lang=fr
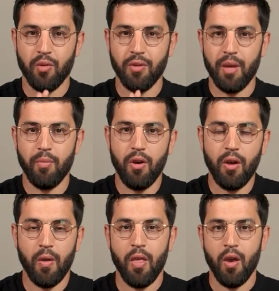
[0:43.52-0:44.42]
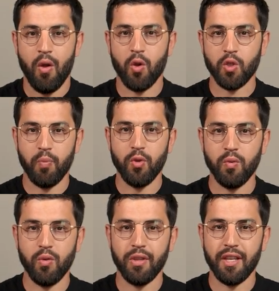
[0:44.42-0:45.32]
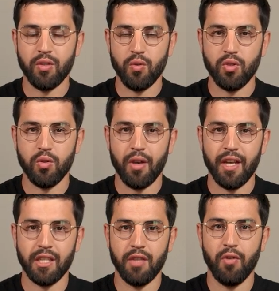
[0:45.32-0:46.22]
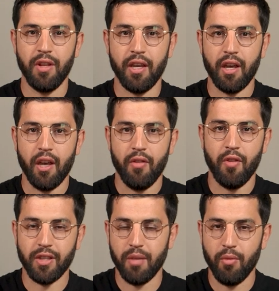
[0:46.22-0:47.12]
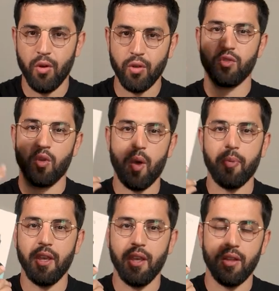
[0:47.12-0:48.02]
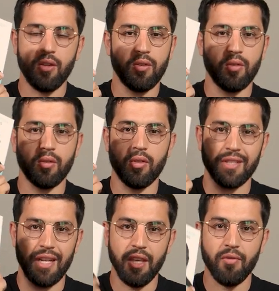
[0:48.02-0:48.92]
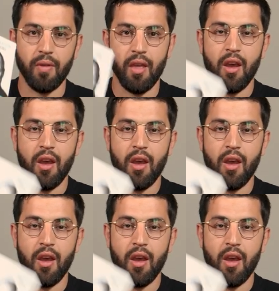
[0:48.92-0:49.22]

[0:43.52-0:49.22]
Tout d'abord, on se pose beaucoup de questions sur est-ce qu'il faut lire forcément sur papier, donc dans un livre.